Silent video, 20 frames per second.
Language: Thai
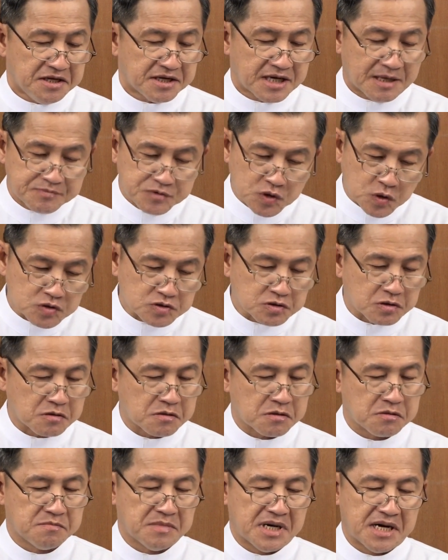รับทนท
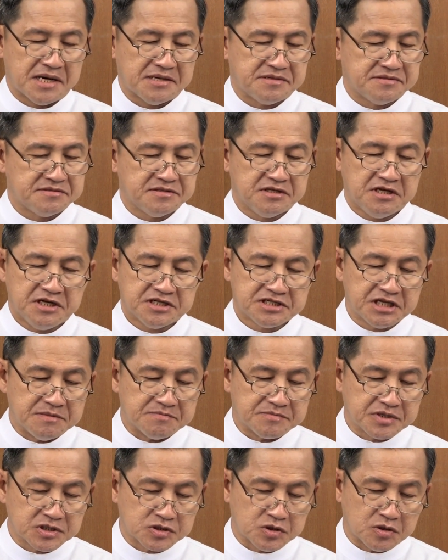รมาน สิ้น
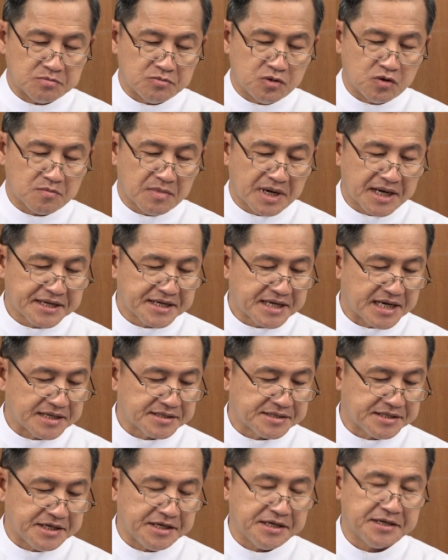พระชนบนไม้กาง
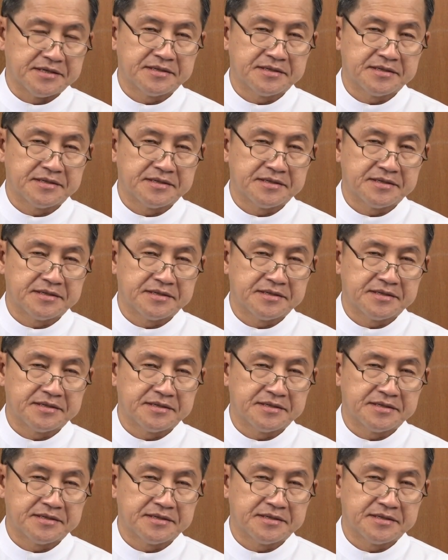เข